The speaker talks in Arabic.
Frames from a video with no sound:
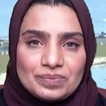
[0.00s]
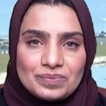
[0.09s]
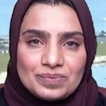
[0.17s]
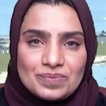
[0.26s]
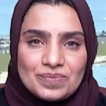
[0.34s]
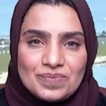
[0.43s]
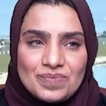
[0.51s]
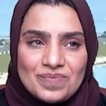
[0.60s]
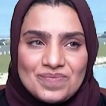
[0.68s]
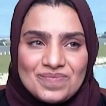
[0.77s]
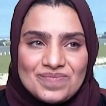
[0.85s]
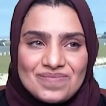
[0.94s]
جميل يعني
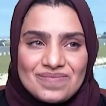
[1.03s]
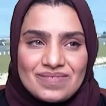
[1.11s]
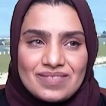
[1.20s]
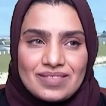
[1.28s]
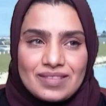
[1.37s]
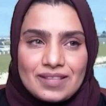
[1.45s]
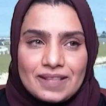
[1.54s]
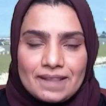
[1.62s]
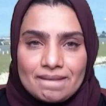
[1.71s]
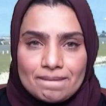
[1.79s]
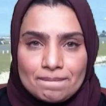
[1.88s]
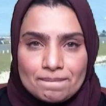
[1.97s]
استاذه البعض
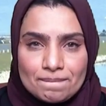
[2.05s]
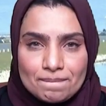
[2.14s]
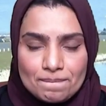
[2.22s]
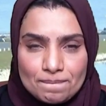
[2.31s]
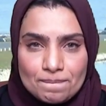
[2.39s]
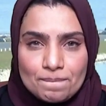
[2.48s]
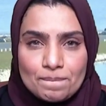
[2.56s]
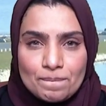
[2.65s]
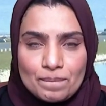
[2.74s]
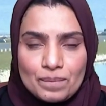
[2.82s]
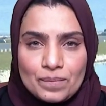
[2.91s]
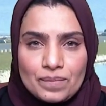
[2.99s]

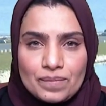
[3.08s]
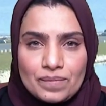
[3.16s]
آه،